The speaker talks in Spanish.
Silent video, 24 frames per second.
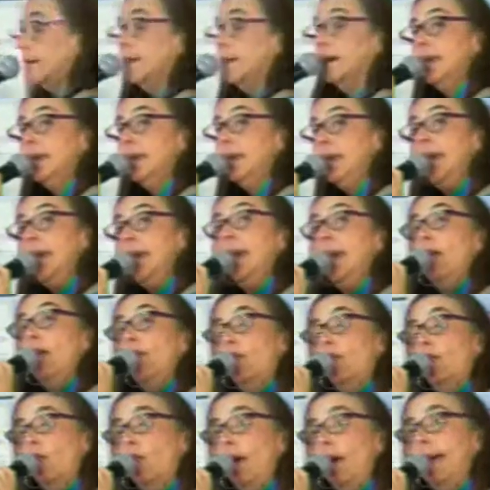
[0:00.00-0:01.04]
aquí,
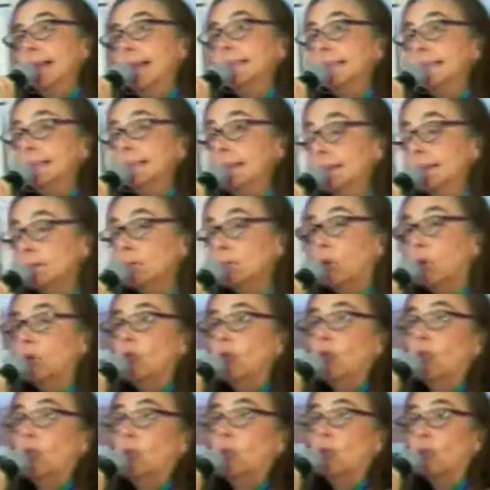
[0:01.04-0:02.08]
fue el sismo
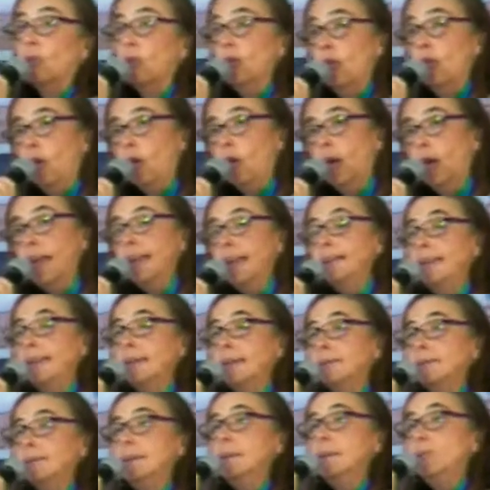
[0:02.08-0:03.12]
que ocurrió el
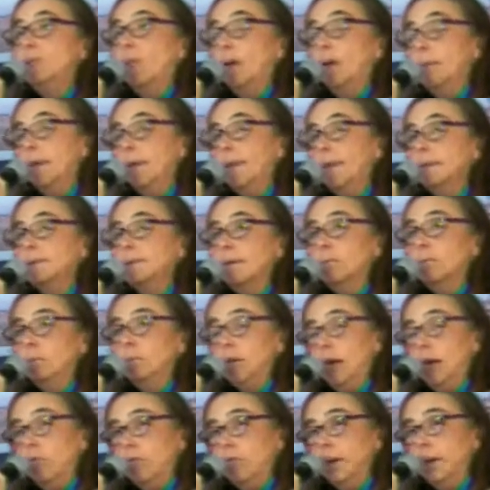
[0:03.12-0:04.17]
19 de
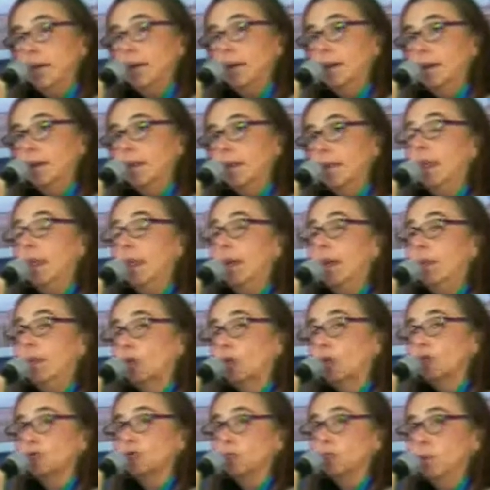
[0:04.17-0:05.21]
septiembre de
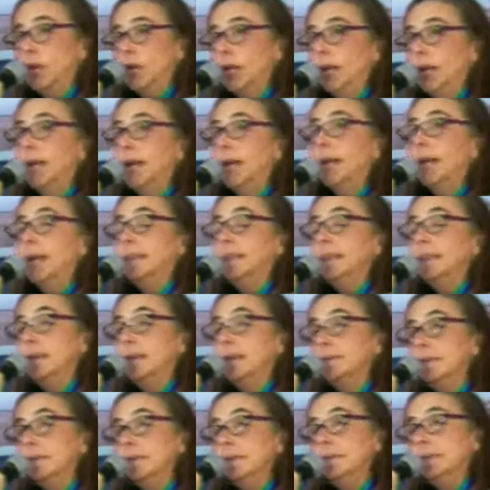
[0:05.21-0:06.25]

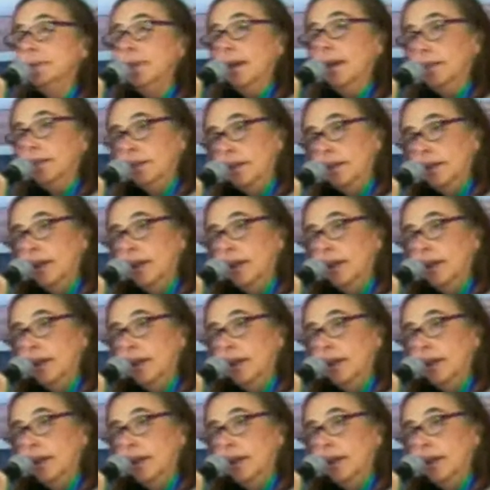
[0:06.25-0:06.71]
2017.